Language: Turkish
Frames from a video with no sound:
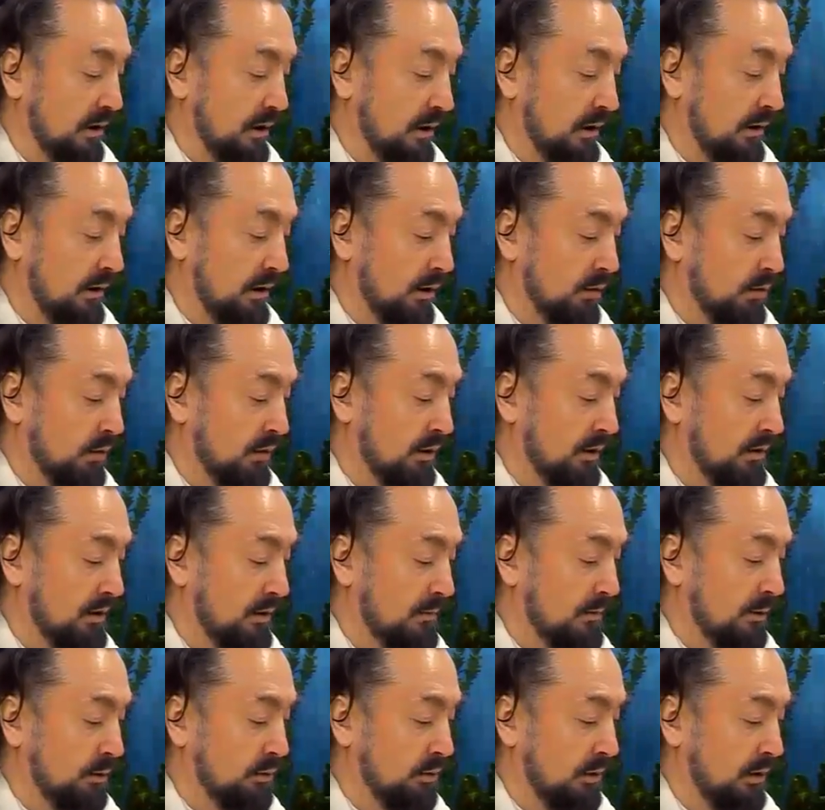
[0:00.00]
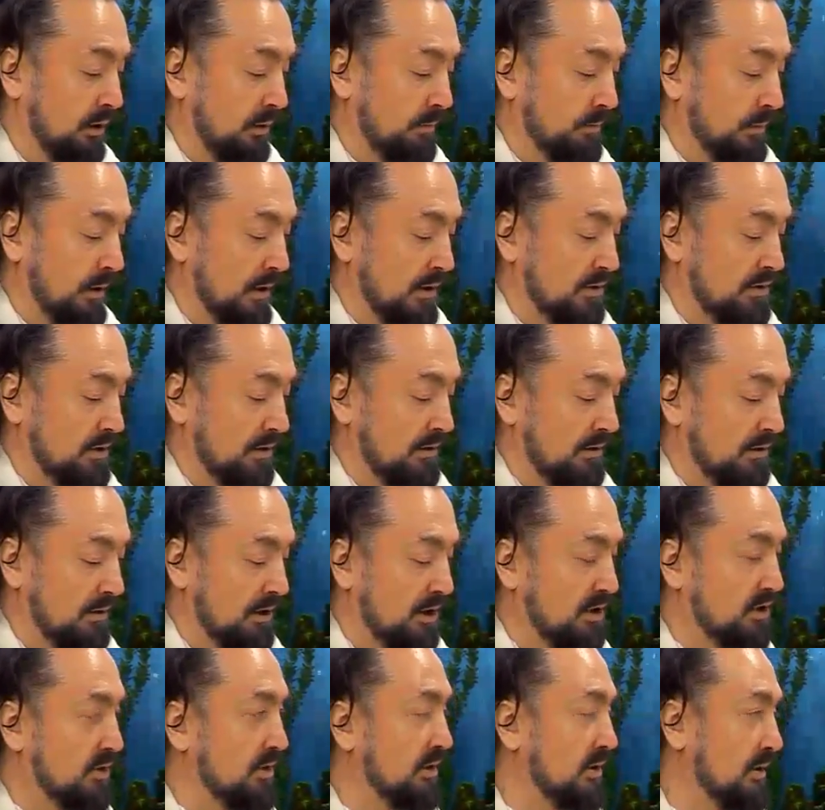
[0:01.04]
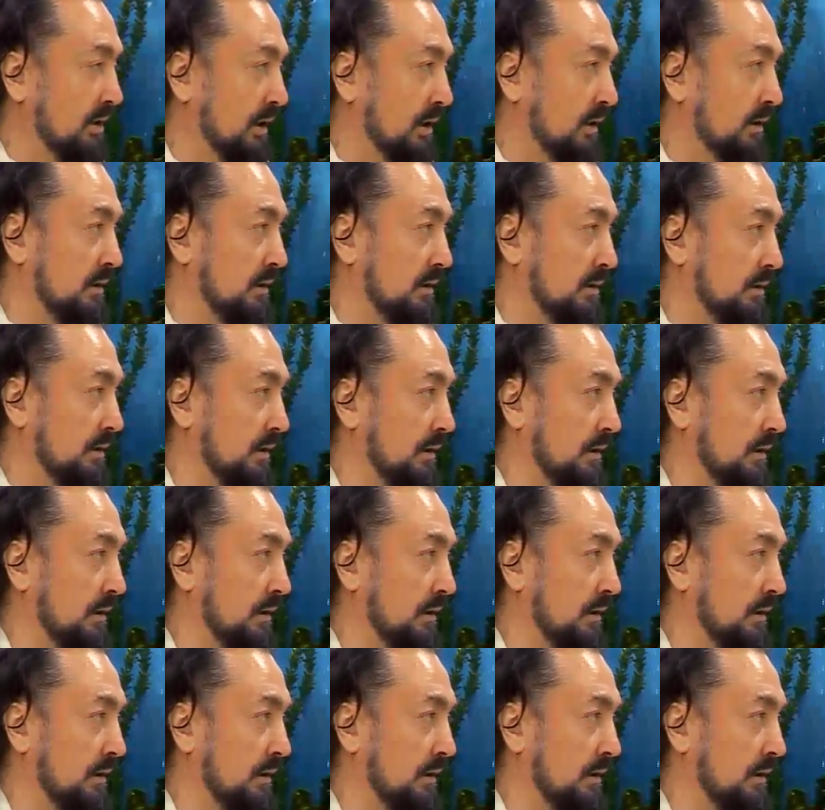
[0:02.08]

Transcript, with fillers: Allah ona nimet olarak bağışladığını değiştirici değildir.